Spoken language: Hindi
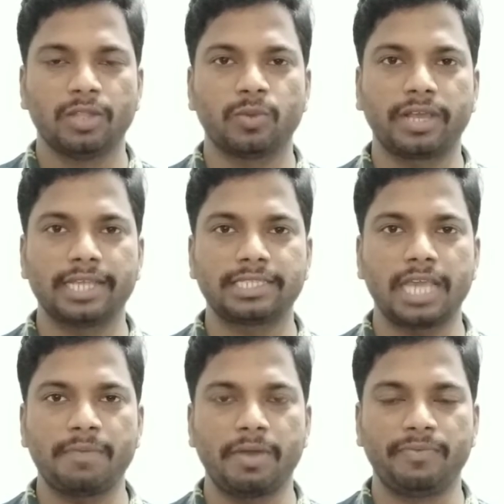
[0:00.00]
तो कैसे
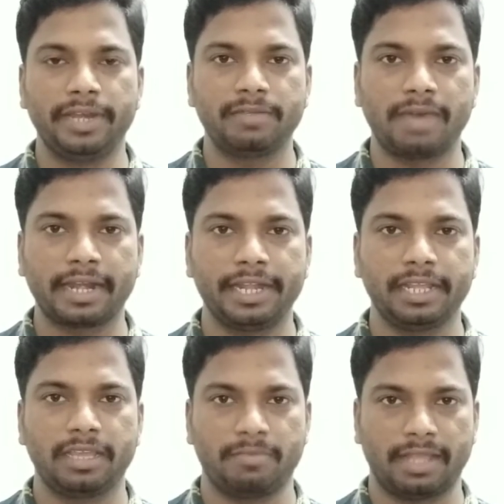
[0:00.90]
आप अफिलियट
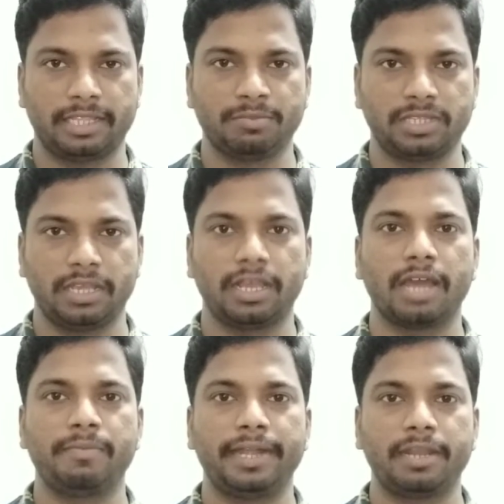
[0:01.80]
मार्केटिंग के माध्यम से
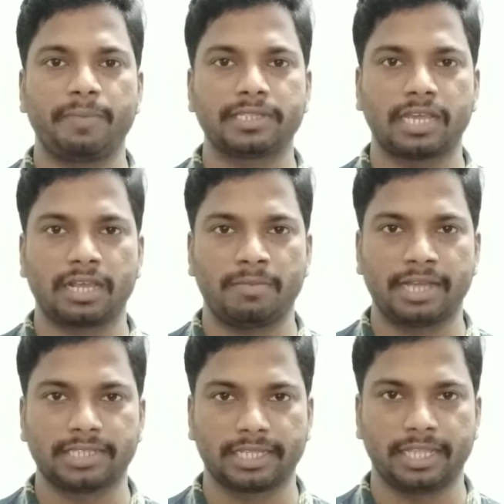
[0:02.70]
घर बैठे पैसा
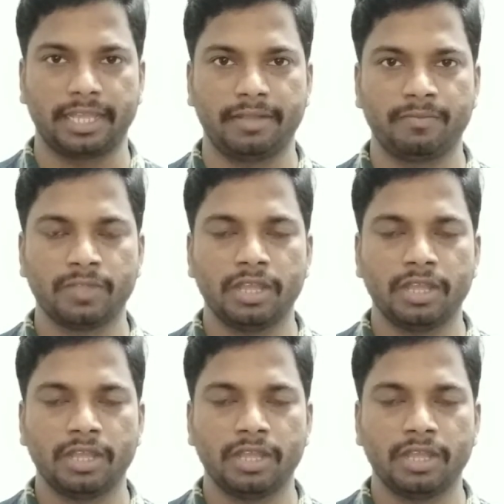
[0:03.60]
कमा सकते हैं